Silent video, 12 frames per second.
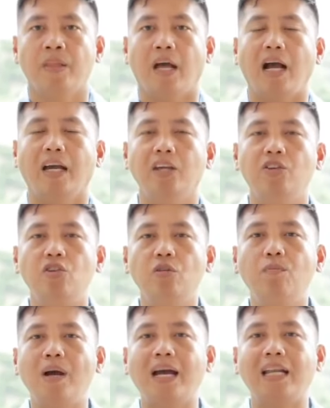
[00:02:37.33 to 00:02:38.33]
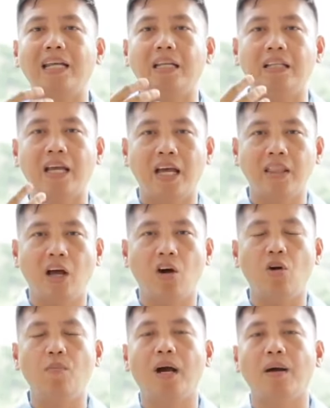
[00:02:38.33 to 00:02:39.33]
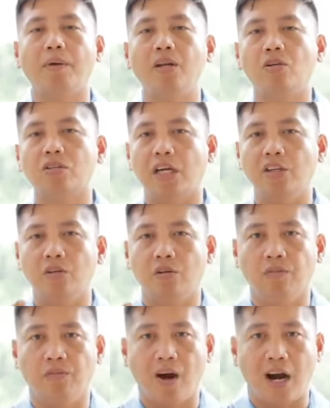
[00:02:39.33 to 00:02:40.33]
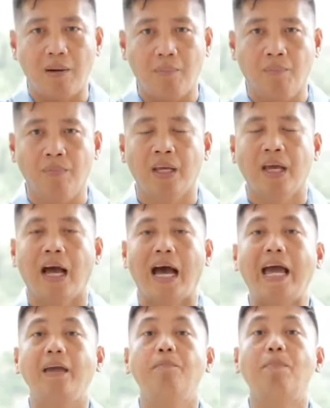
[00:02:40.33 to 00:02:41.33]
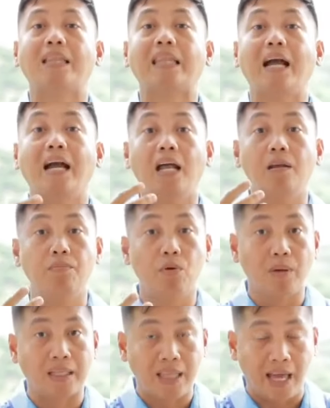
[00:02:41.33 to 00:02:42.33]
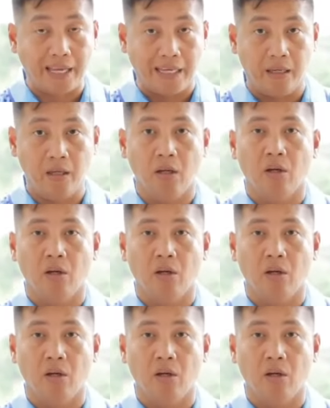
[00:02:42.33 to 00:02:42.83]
ang inyong mga linyada o mga manok sa inyong farm ay matagal pumatay